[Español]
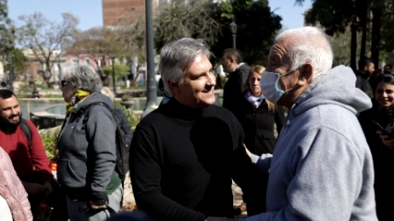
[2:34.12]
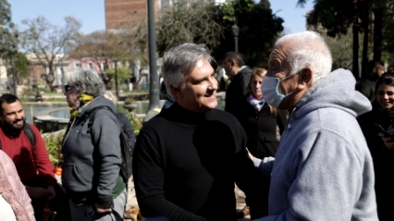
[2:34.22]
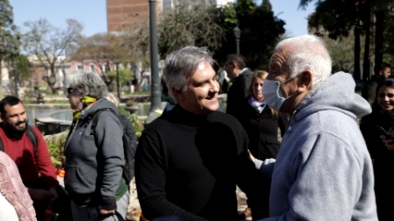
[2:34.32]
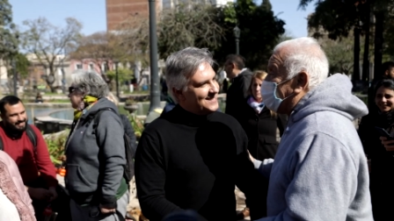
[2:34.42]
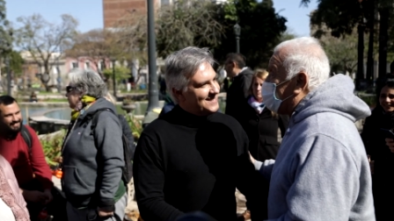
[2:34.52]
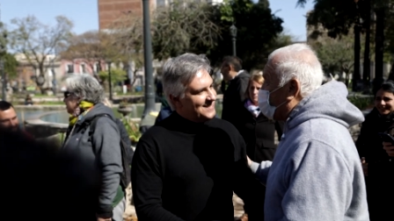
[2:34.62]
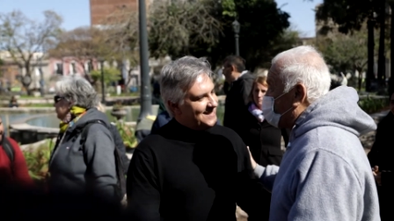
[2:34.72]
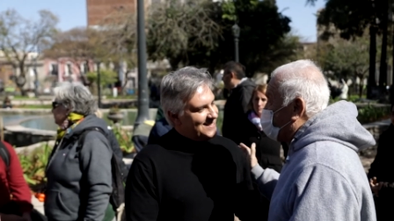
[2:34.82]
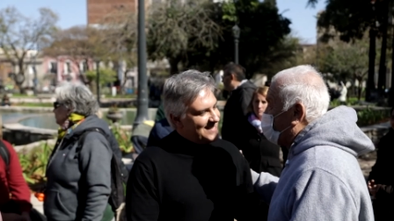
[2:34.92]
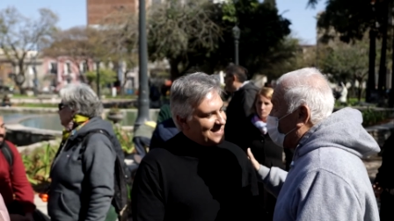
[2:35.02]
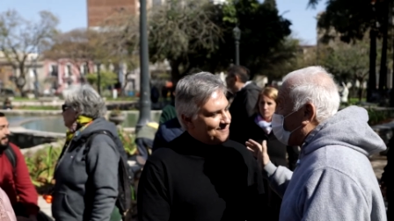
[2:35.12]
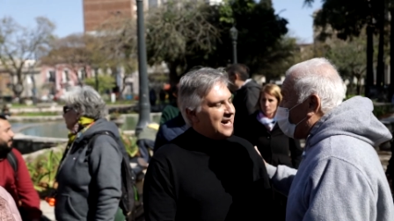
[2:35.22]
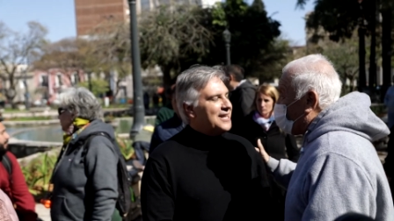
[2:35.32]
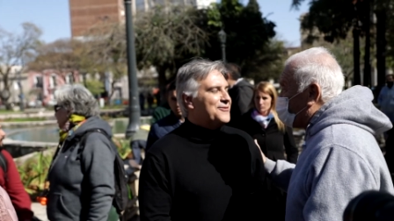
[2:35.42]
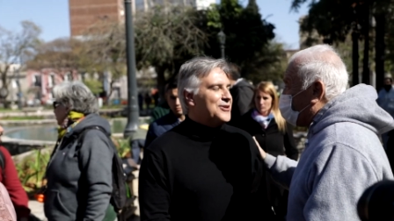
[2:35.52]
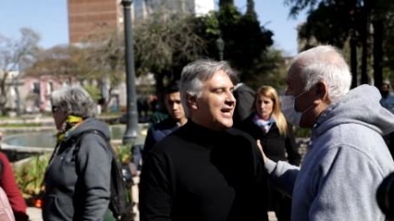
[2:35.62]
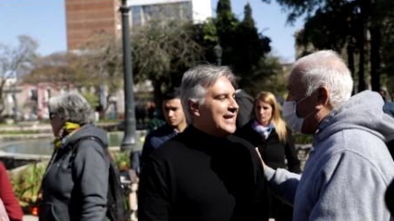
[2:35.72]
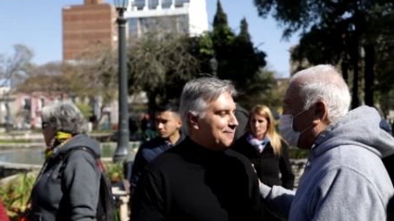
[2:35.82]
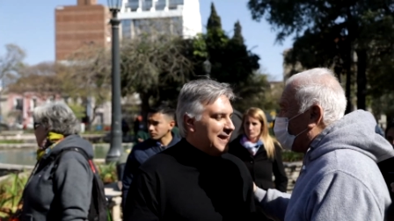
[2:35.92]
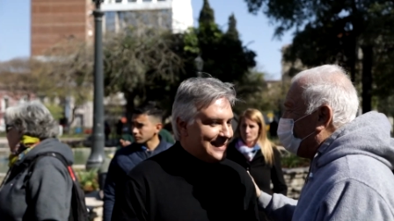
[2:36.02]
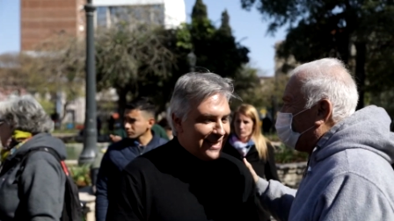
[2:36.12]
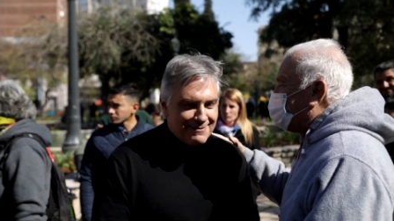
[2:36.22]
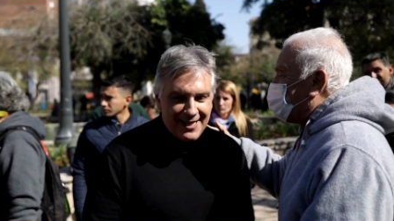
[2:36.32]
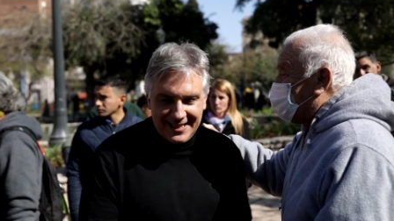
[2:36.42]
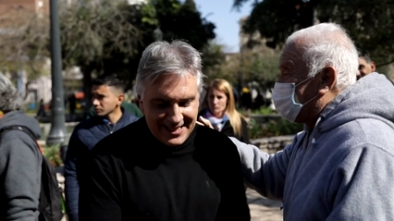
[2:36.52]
y ese equipo es el gobierno provincial. Yo quiero